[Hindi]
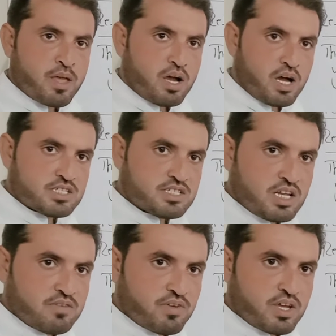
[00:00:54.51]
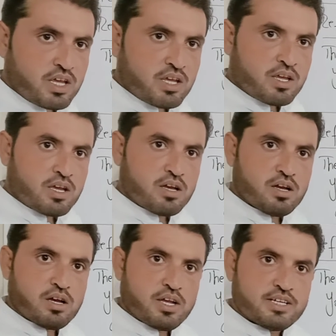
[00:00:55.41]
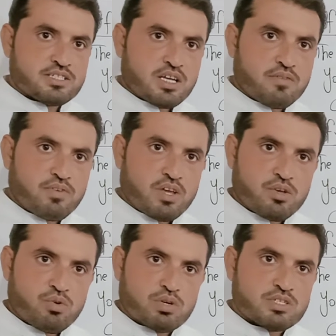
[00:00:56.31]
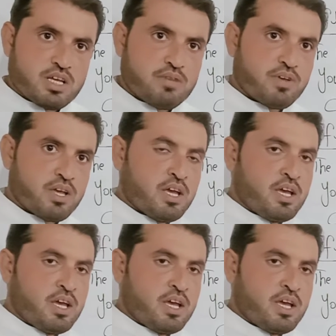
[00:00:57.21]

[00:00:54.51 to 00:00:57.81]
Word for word: हर सेल्फ है uh, इट सेल्फ है योर सेल्फ है